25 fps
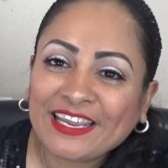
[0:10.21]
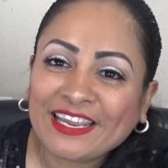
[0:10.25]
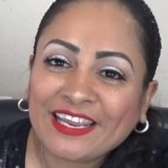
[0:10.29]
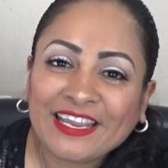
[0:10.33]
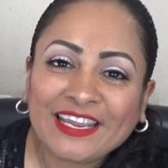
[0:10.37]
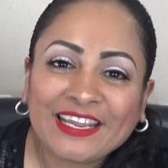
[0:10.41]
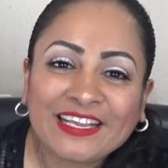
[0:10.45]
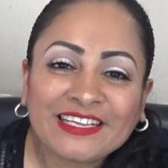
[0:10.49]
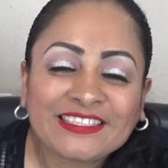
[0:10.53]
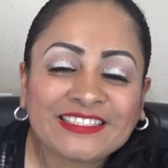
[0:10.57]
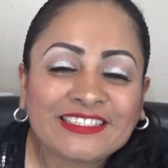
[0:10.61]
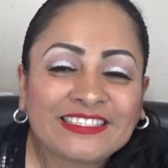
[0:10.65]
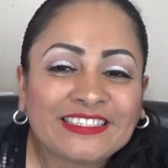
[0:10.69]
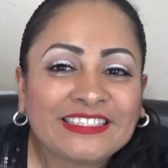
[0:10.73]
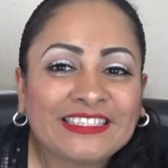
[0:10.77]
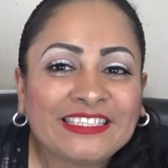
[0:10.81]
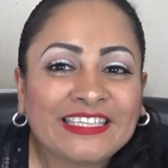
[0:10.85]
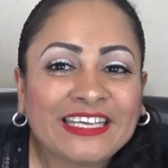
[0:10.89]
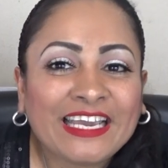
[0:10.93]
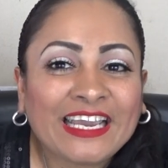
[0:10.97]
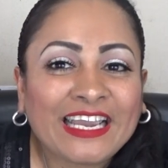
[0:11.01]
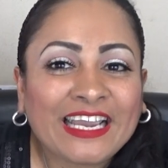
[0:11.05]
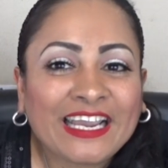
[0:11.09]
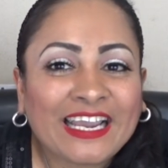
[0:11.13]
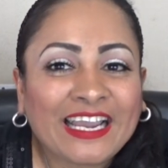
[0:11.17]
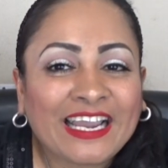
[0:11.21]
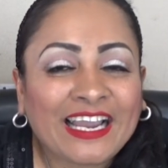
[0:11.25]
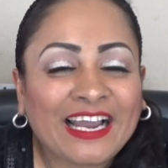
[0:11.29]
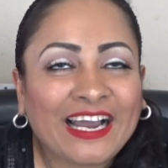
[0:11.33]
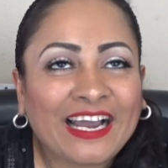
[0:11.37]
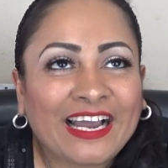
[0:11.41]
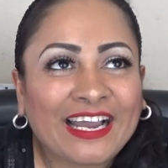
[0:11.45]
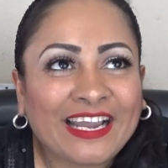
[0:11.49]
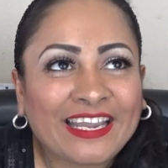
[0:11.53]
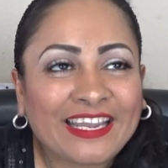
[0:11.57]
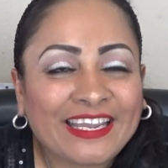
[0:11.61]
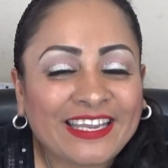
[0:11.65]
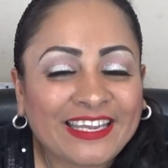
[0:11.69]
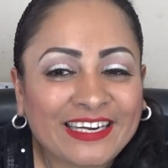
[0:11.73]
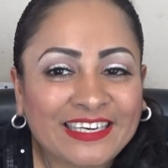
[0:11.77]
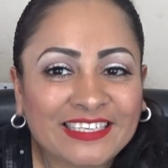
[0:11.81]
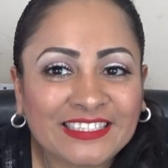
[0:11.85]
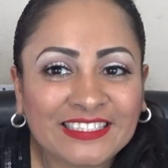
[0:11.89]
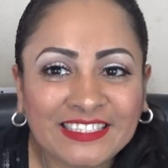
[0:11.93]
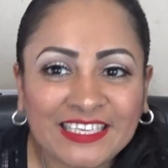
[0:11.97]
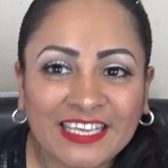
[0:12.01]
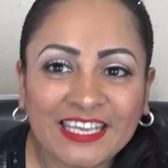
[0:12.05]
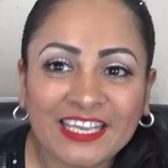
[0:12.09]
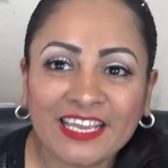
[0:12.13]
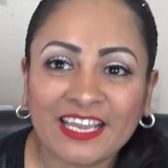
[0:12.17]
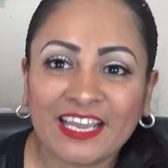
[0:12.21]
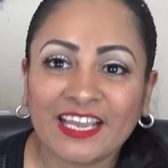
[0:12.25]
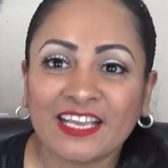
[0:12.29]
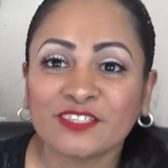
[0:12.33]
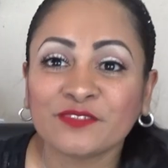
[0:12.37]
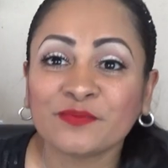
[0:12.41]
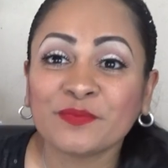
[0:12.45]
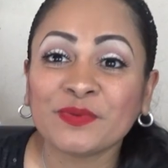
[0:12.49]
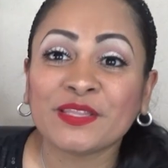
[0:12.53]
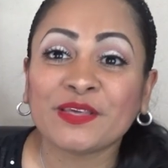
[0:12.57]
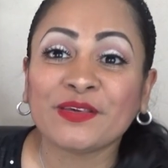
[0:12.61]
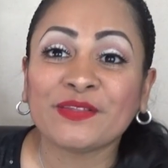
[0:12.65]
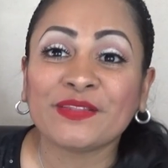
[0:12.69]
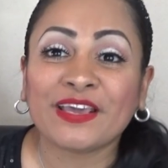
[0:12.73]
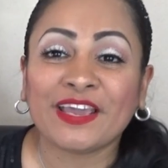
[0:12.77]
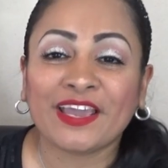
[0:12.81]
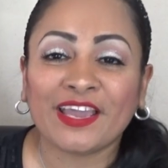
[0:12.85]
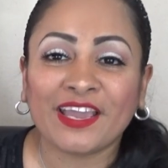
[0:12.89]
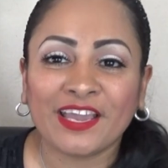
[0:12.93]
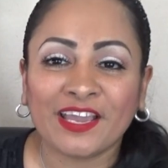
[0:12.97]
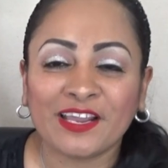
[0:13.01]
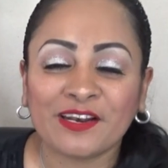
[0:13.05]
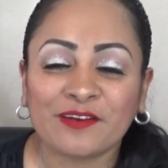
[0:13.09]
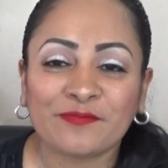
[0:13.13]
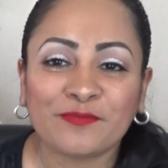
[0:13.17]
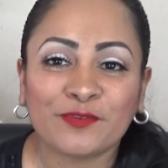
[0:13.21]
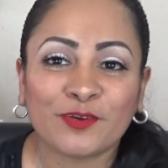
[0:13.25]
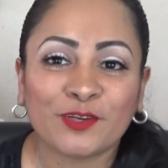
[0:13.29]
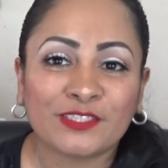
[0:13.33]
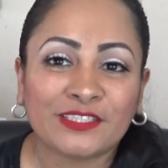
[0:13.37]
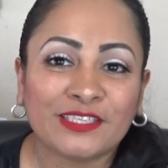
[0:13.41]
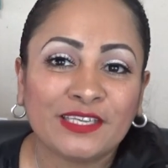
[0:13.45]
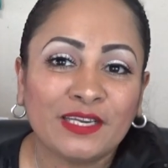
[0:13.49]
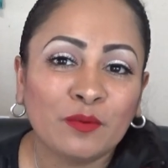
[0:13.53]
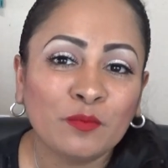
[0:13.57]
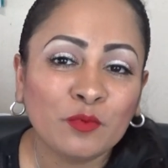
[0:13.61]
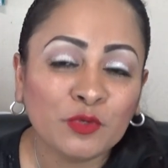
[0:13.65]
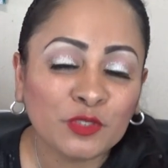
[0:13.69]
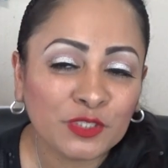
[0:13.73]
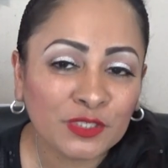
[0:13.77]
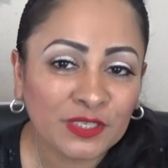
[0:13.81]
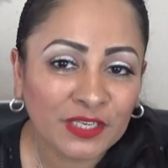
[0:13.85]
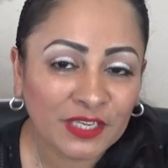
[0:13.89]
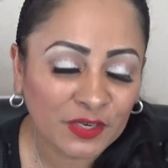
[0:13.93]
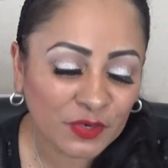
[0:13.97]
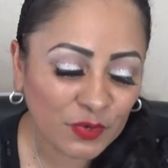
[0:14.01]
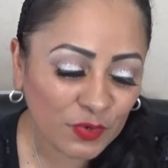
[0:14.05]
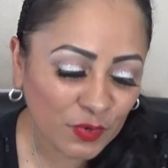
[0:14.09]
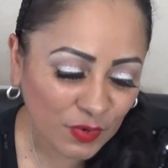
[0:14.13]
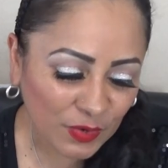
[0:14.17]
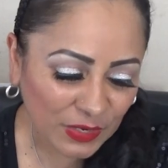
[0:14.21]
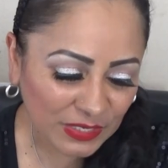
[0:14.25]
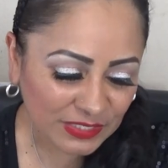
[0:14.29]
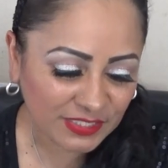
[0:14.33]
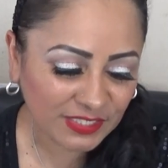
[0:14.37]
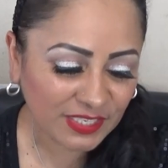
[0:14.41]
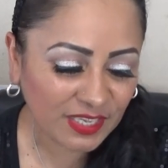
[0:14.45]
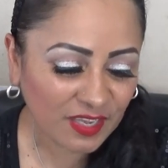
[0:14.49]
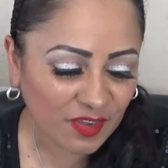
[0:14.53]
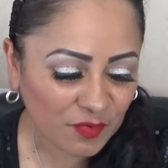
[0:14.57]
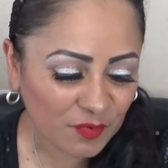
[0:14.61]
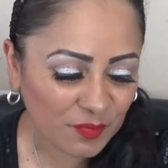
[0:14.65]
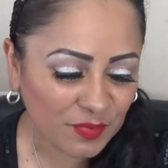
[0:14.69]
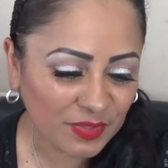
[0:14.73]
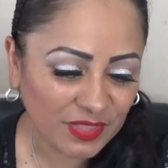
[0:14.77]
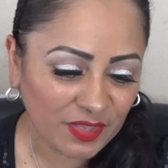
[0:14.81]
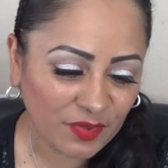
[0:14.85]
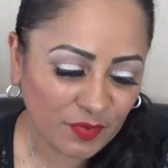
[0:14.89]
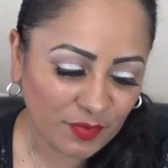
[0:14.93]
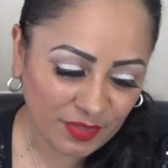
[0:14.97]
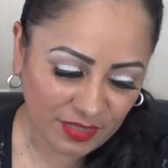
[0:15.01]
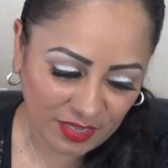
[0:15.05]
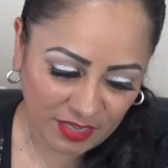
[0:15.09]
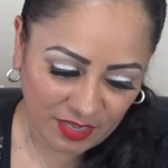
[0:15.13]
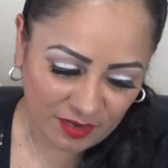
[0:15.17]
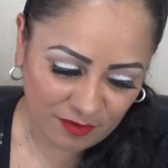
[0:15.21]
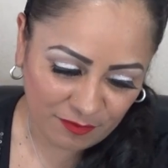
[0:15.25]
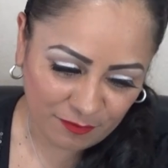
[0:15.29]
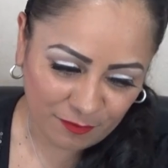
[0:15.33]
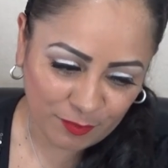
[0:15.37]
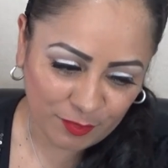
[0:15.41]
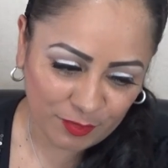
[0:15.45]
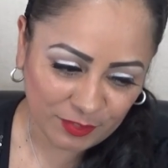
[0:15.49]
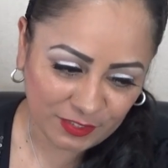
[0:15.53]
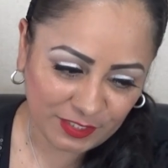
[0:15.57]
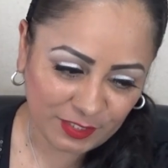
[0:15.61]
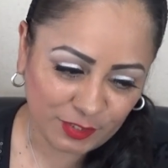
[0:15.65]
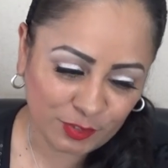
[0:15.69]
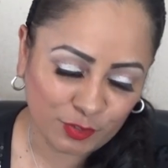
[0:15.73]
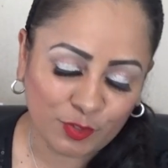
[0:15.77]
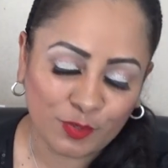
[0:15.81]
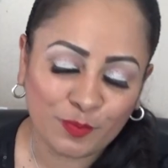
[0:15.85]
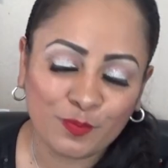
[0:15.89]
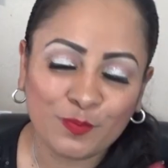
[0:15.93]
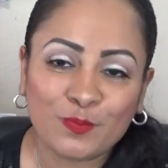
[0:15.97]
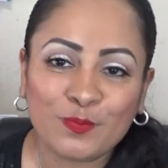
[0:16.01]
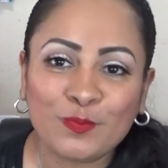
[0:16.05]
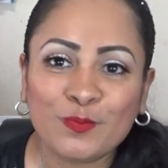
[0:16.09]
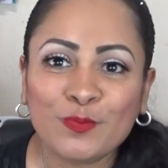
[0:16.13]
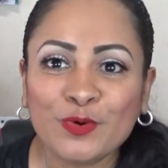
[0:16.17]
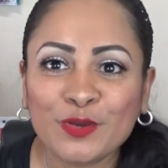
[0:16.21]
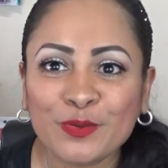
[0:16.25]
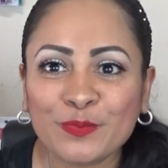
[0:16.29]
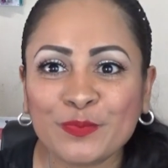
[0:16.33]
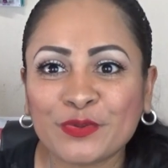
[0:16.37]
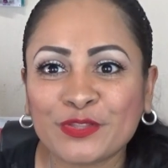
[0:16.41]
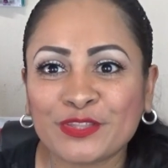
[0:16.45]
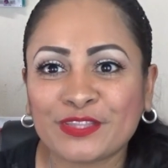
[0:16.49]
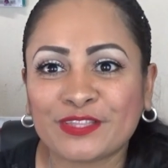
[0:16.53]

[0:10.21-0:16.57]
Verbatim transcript: es de caer, sí, es un video de elfos, tenía mucho que no hacía un video de elfos y estoy muy,